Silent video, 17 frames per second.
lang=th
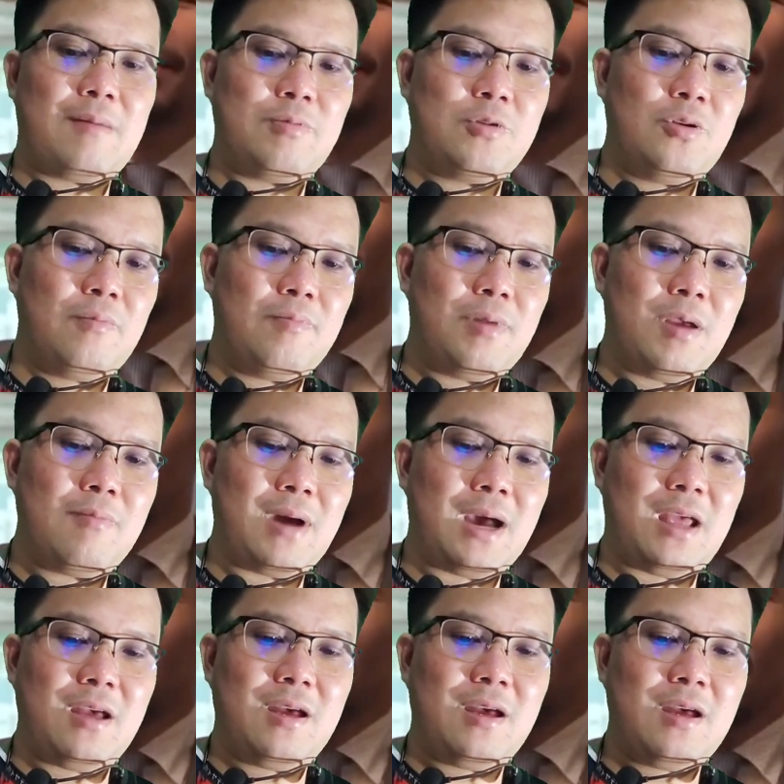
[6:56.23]
ครับ ช่วงปีให
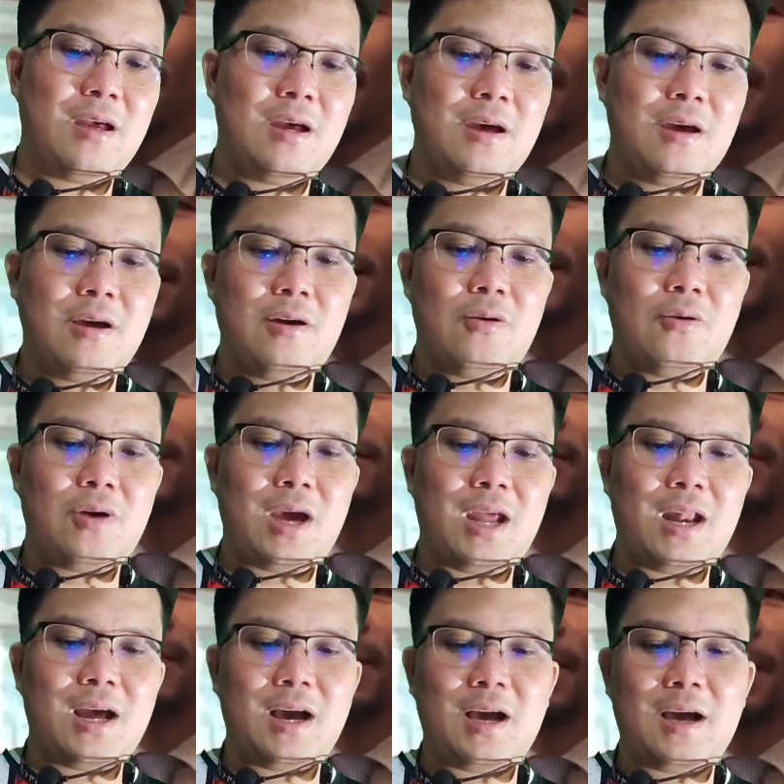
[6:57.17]
ม่โอเค
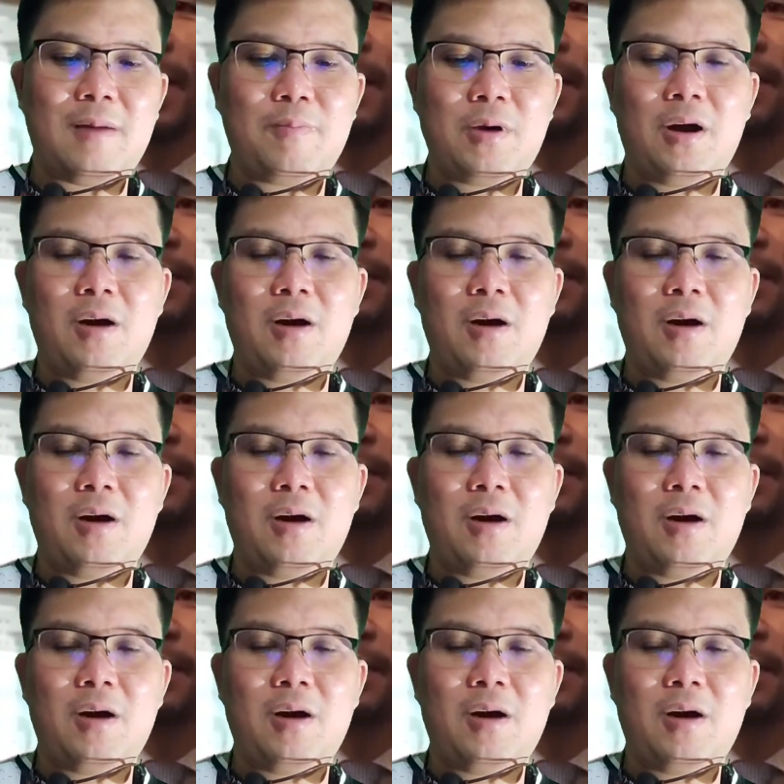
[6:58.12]
นะครับ